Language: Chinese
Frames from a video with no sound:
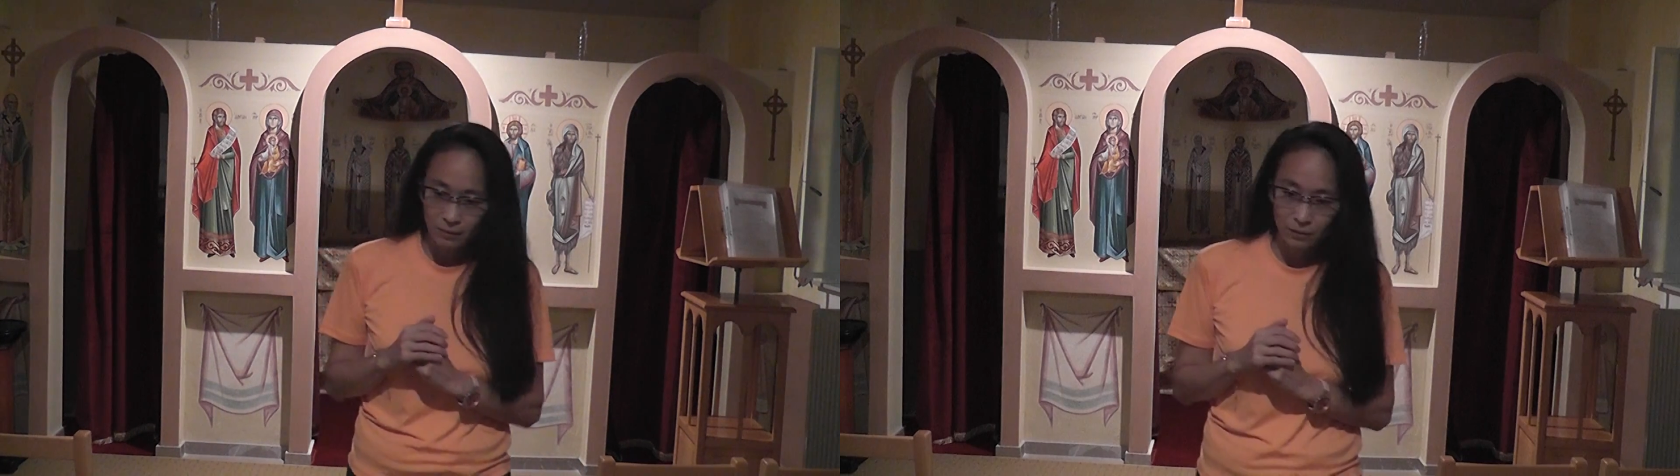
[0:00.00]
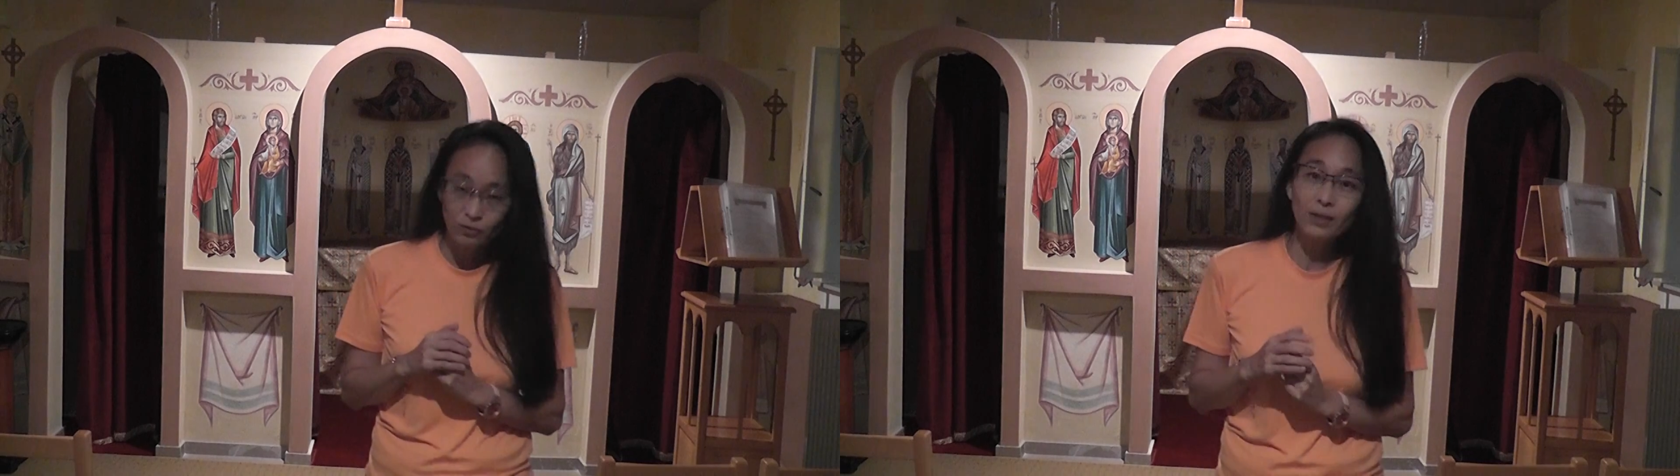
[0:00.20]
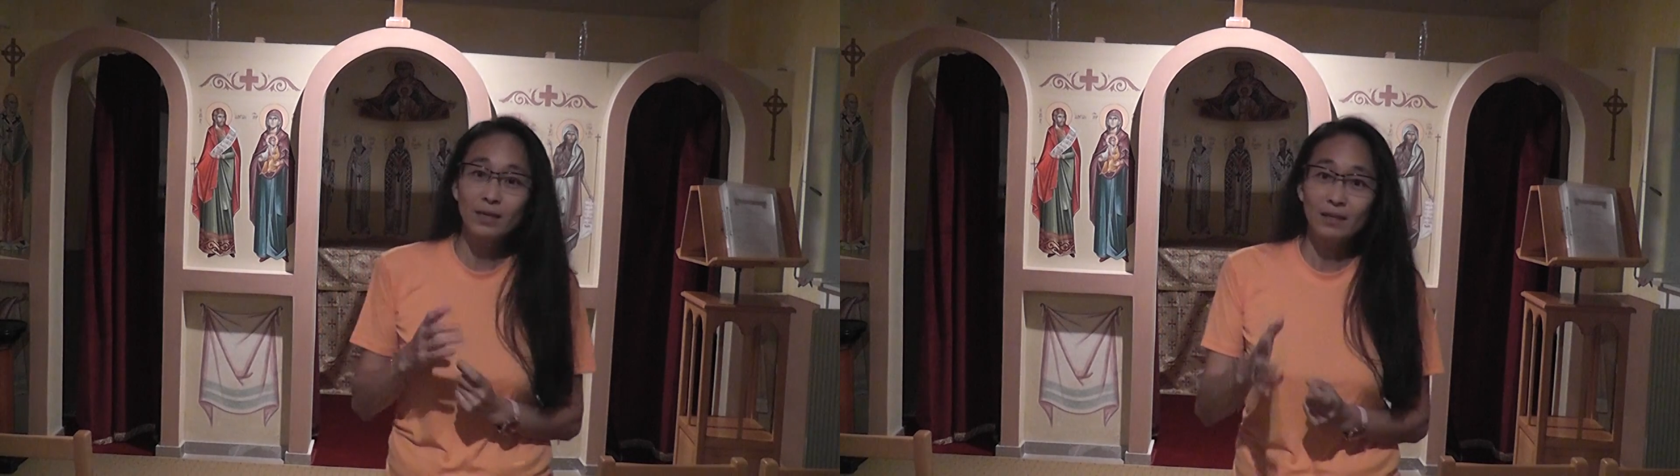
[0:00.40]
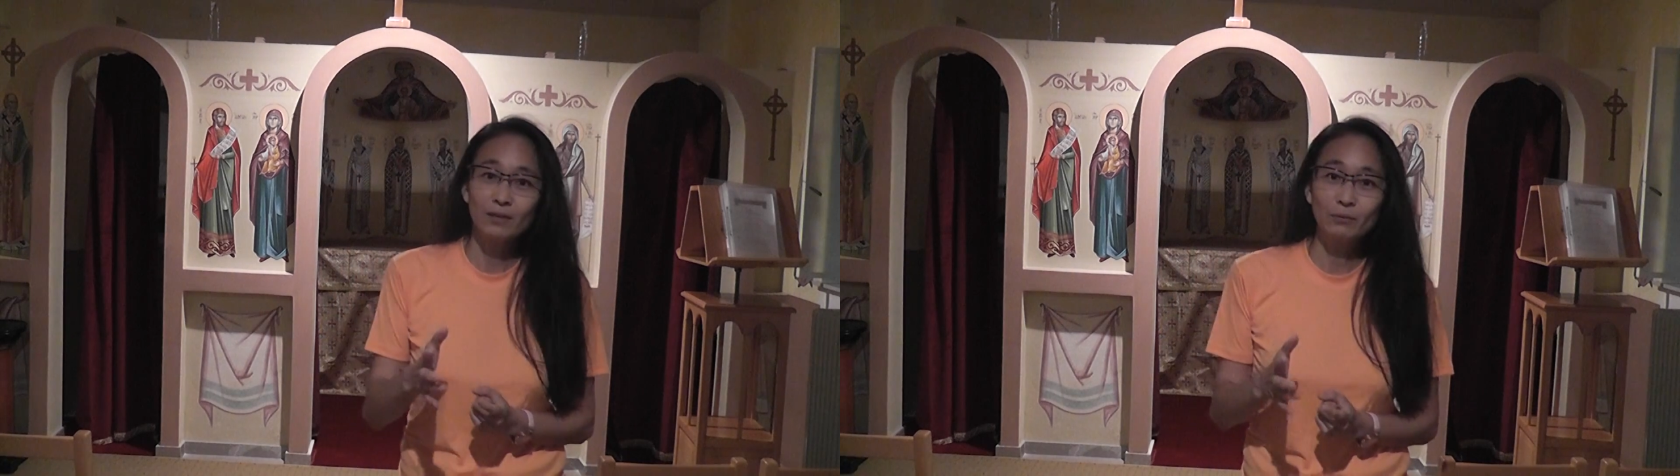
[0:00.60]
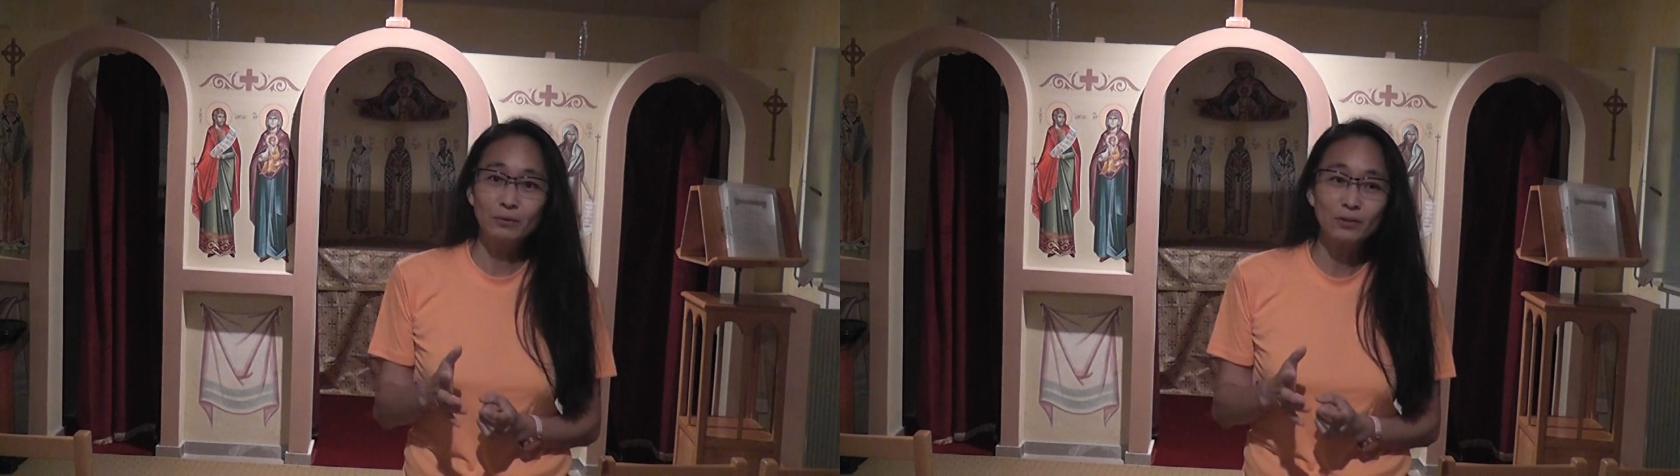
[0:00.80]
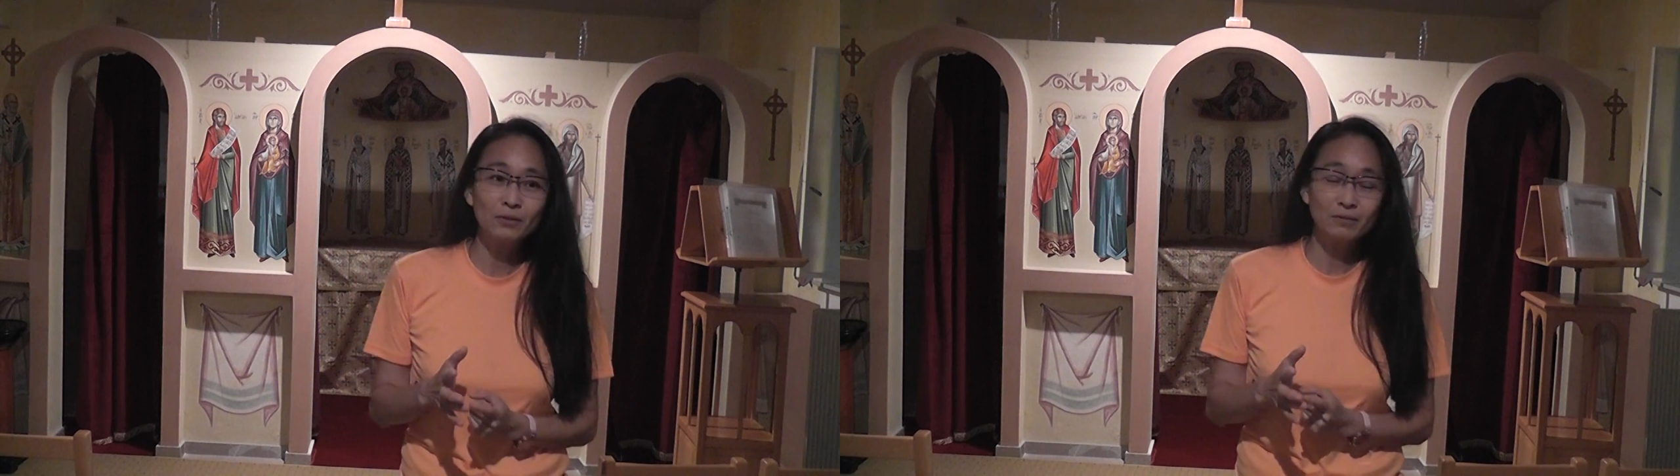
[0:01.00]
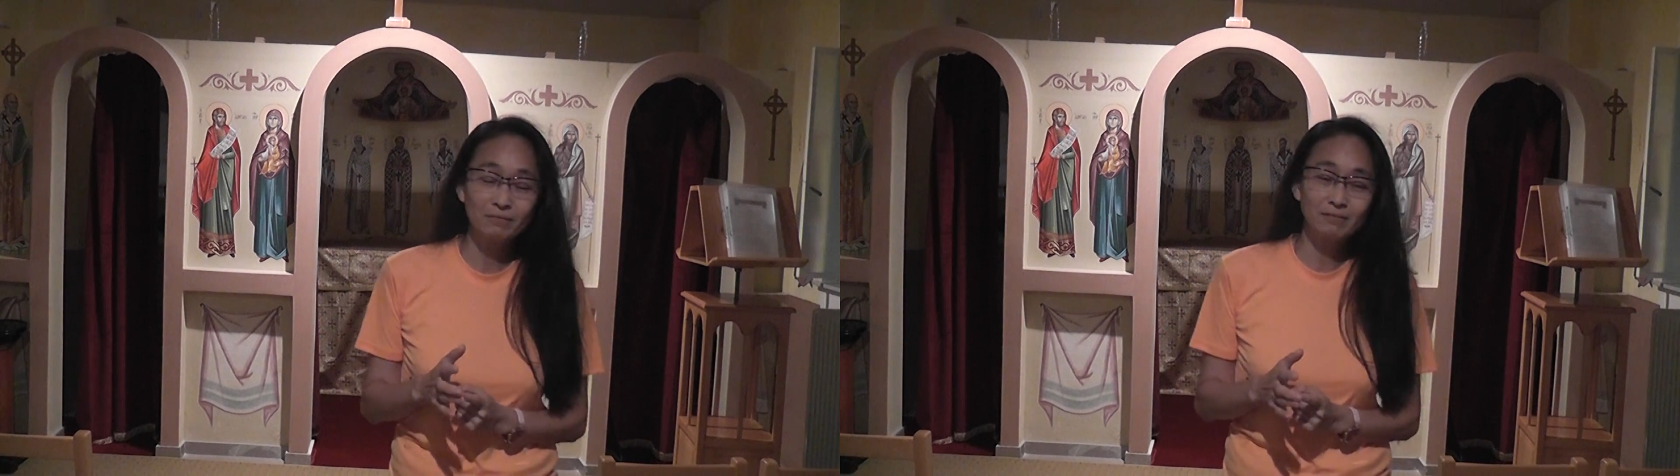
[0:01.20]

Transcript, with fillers: 所以我就